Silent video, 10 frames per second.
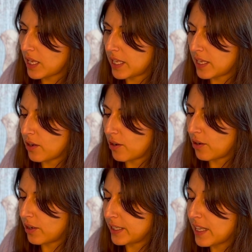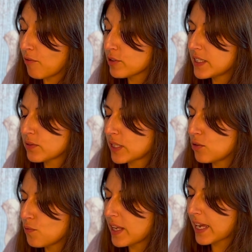euh, et, d'avancer dans cette
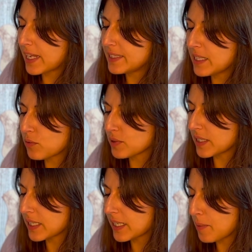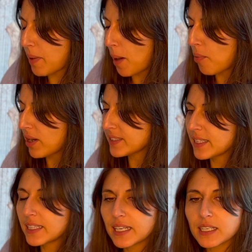nouvelle réalité qu'on s'est créée par rapport à
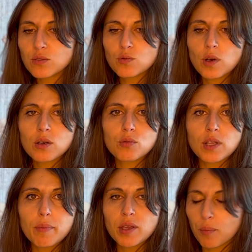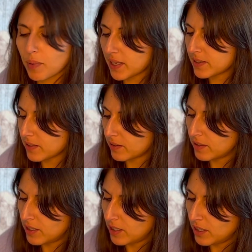cette guérison hein, qu'on a mis en place hein,
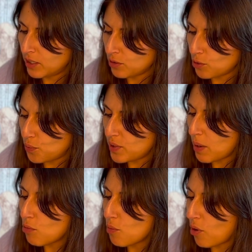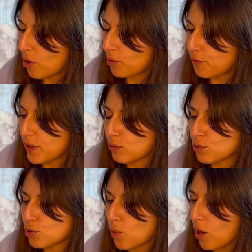depuis un moment. Hein, le fait qu'on
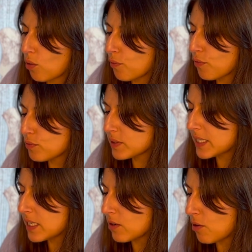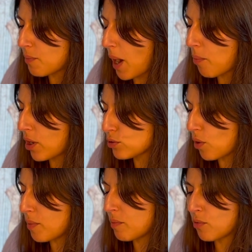se soit confronté euh, par rapport à
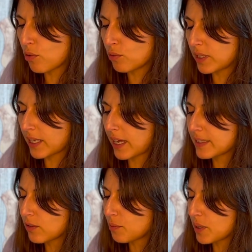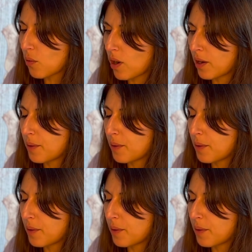soi-même, euh, qu'on ait regardé dans le miroir.